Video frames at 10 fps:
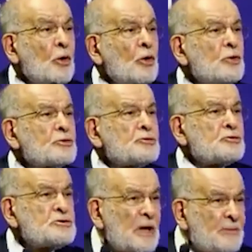
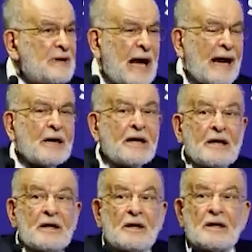Oğlumuzun cebine
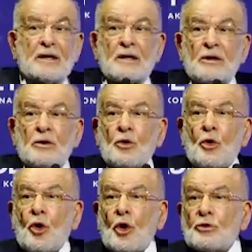
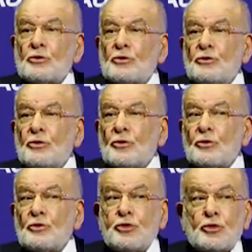10
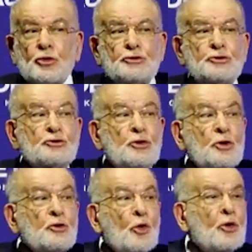kuruş,
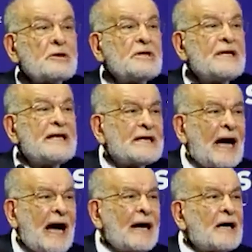10
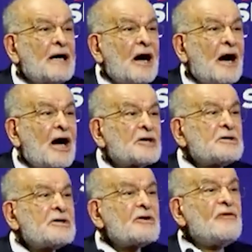lira
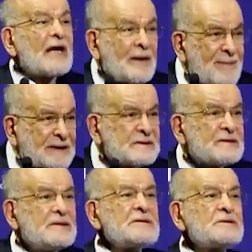harçlık
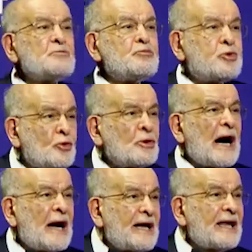veremezsiniz.
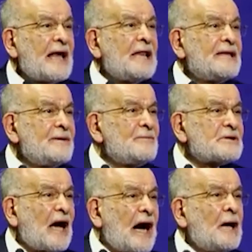Bugün hale geldiğimiz